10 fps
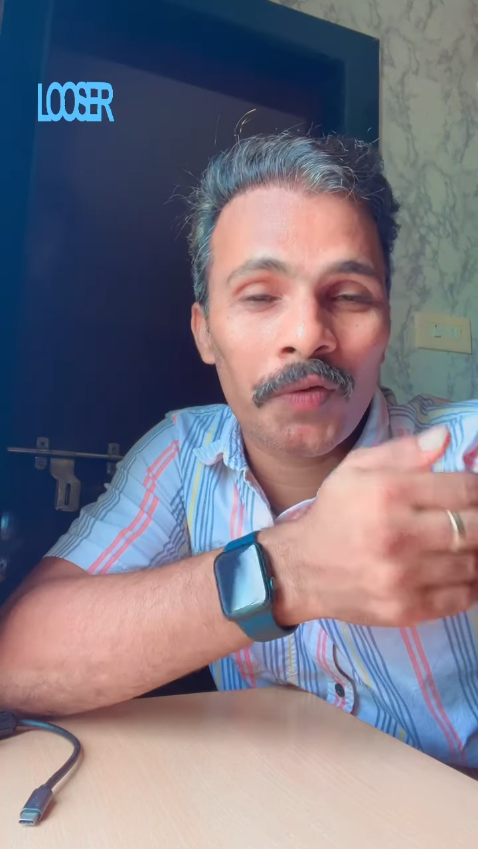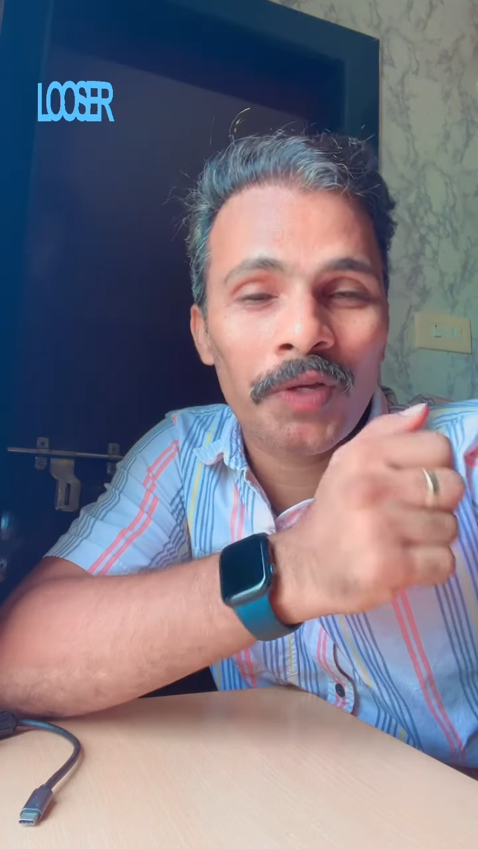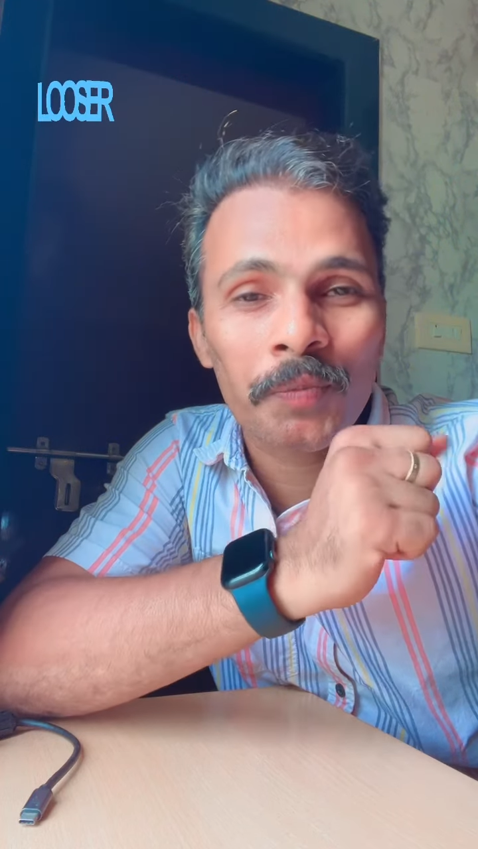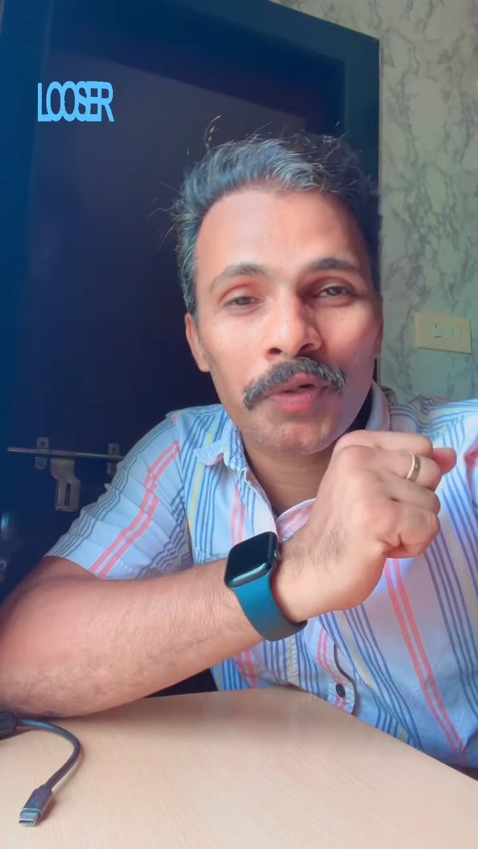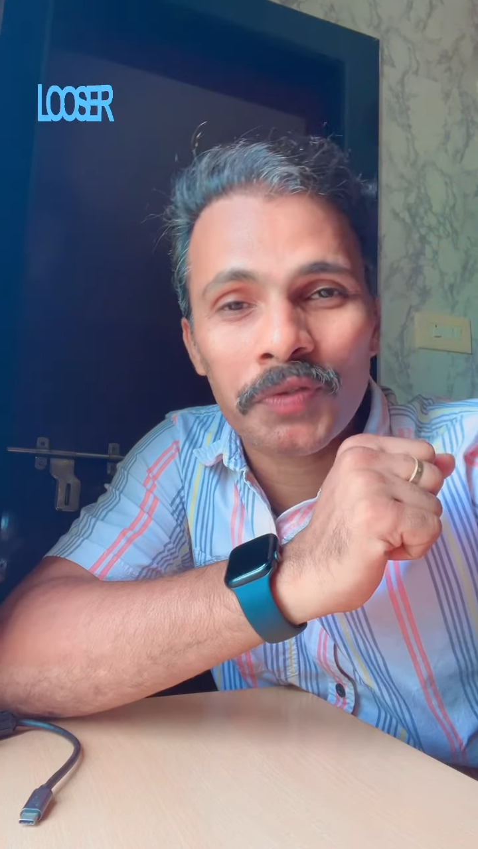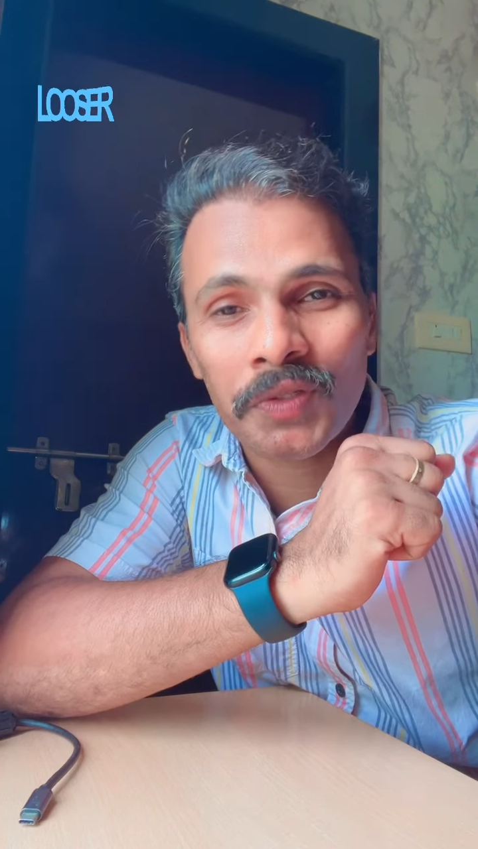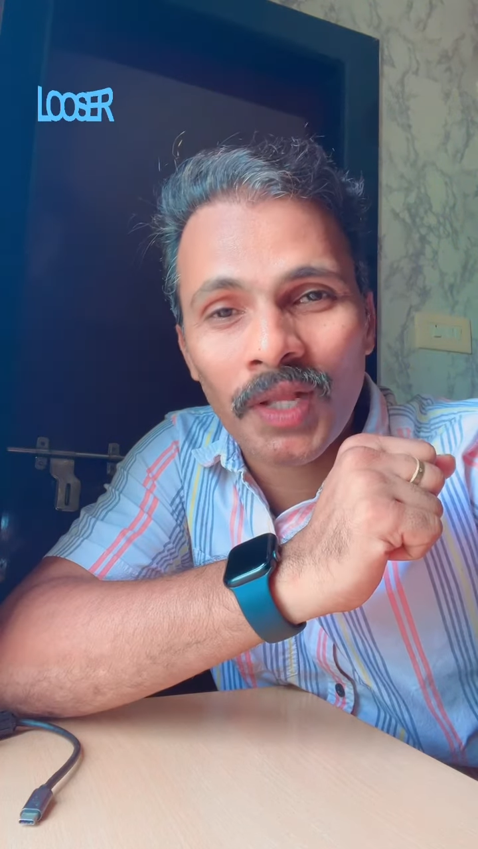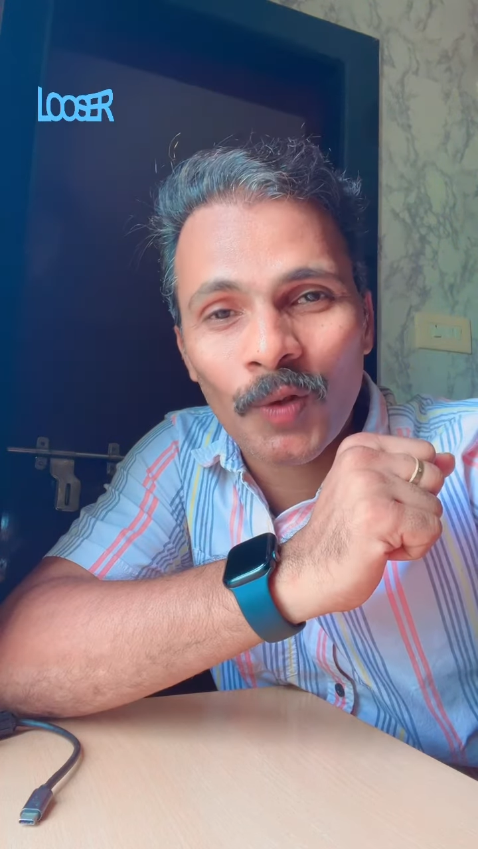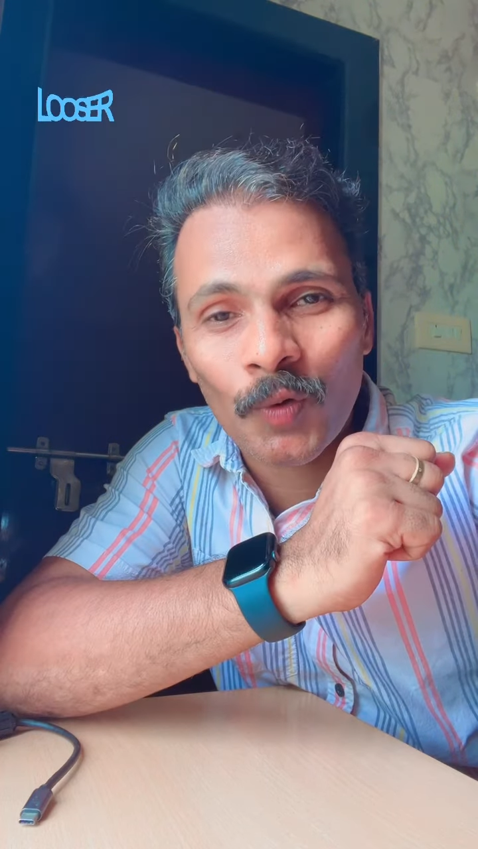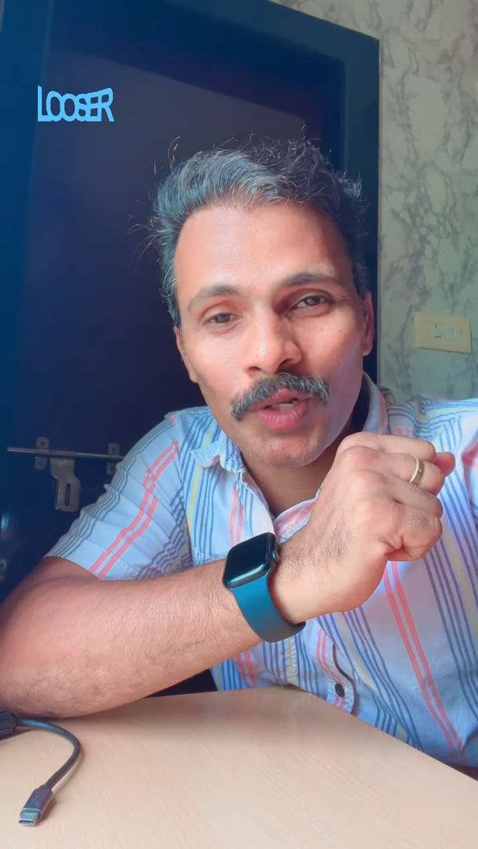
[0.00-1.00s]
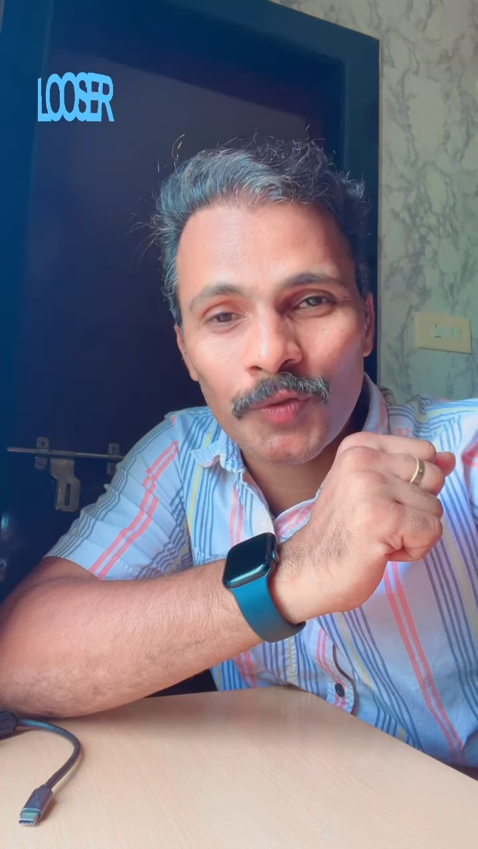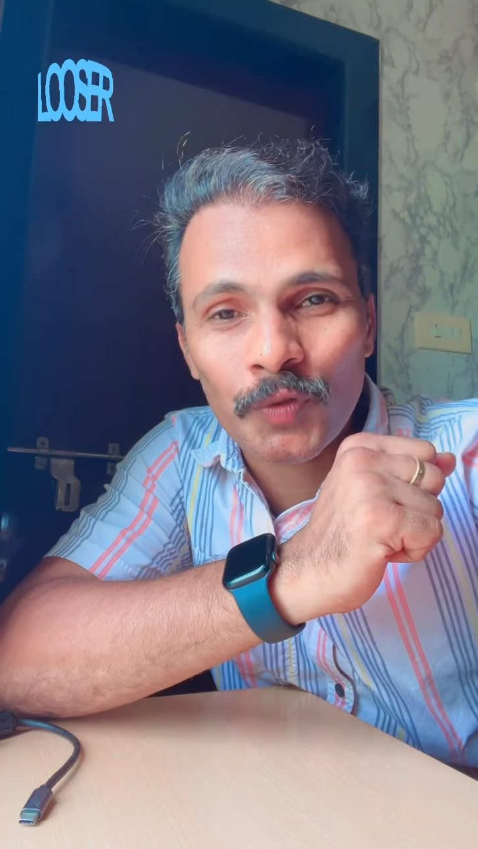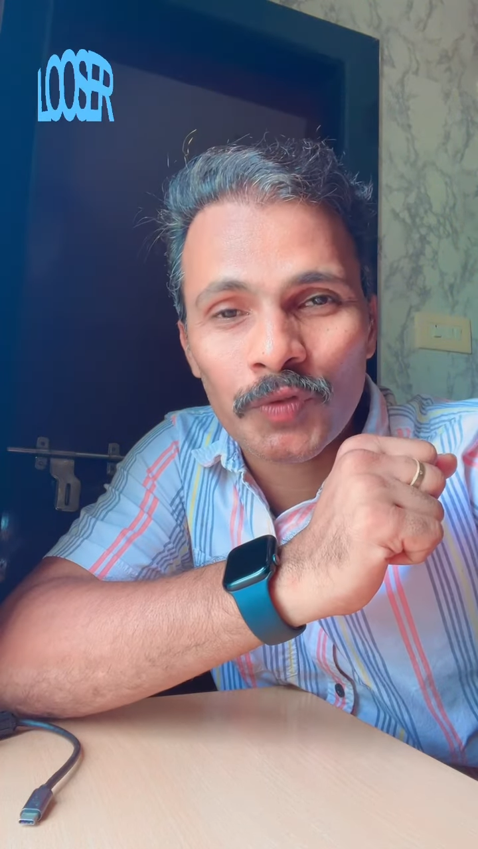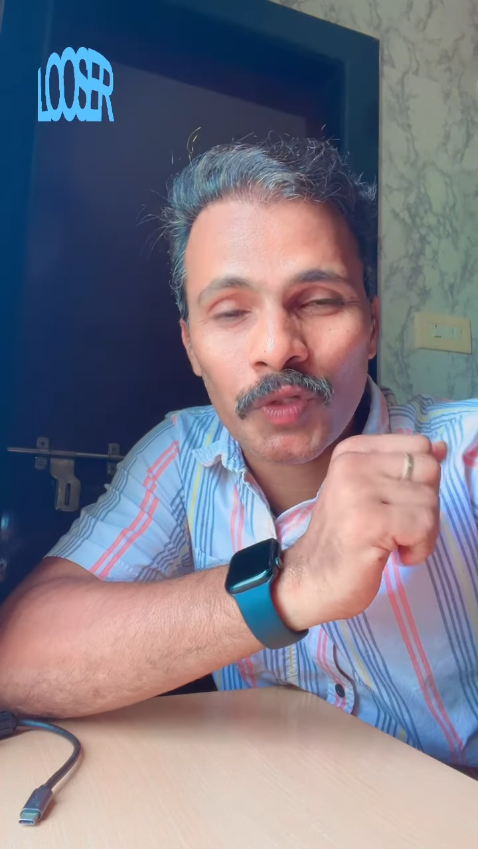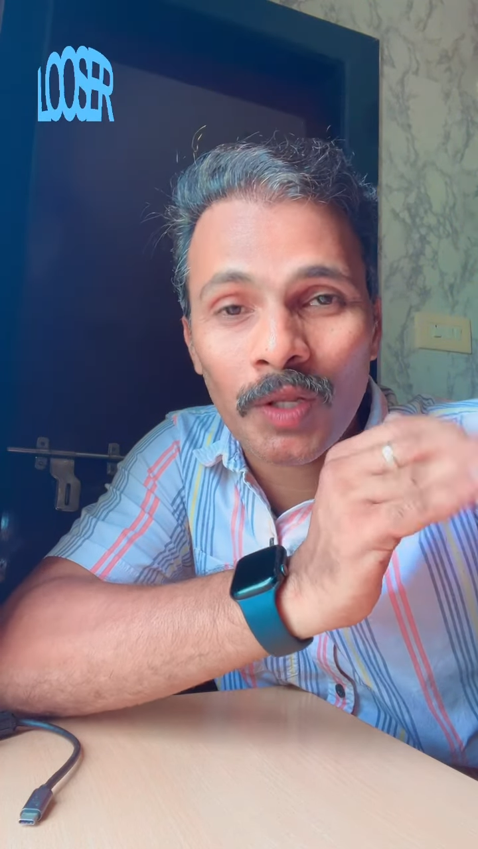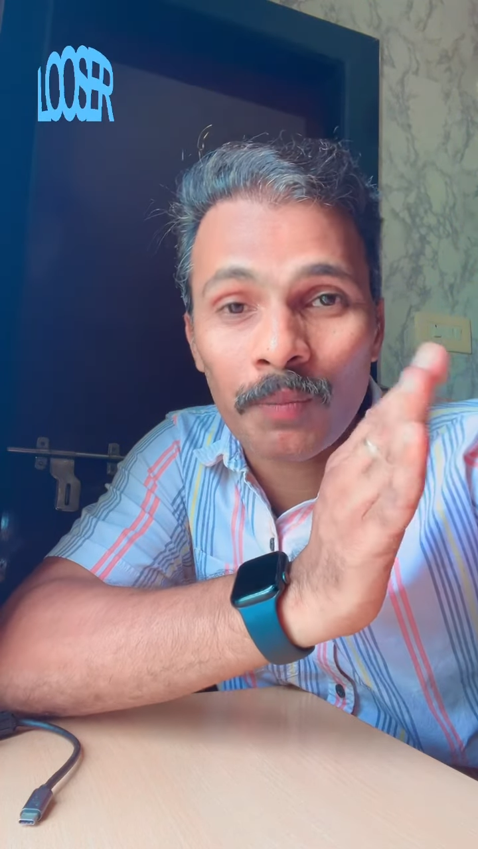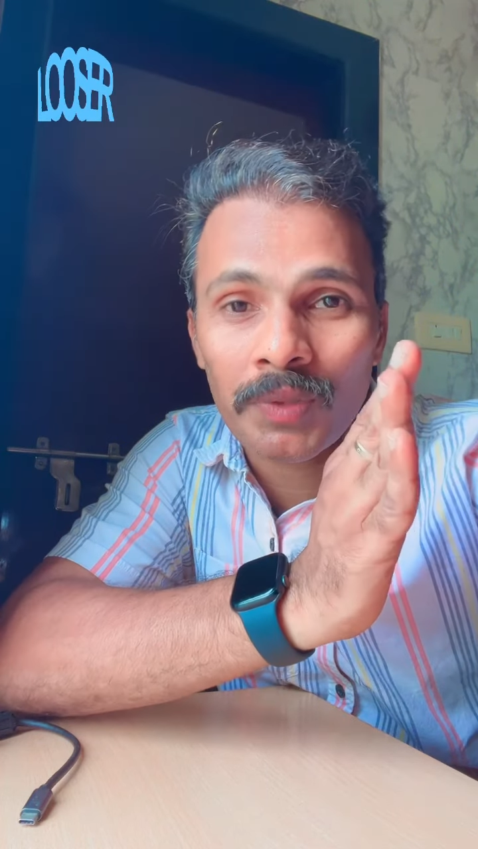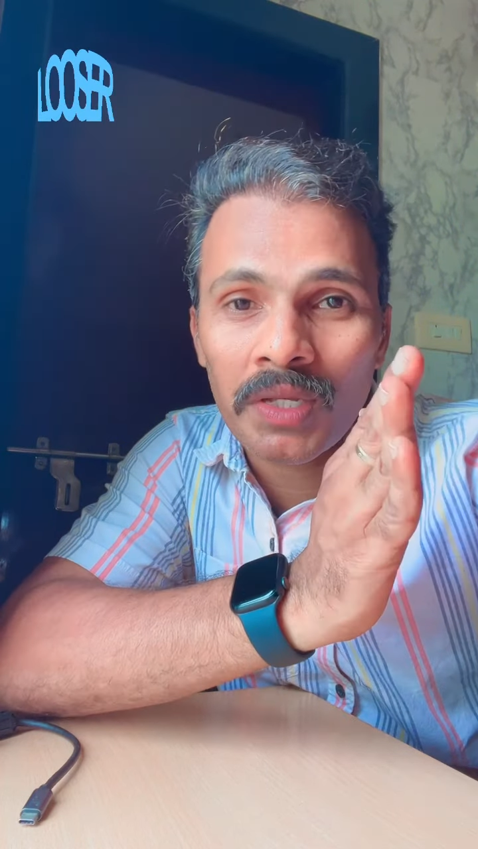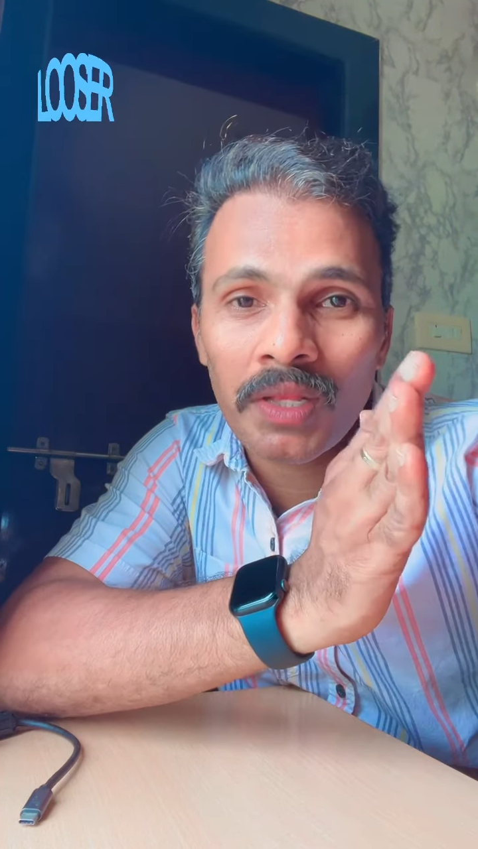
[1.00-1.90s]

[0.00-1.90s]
ఏమైపోతున్నారో కూడా చూస్తున్నాం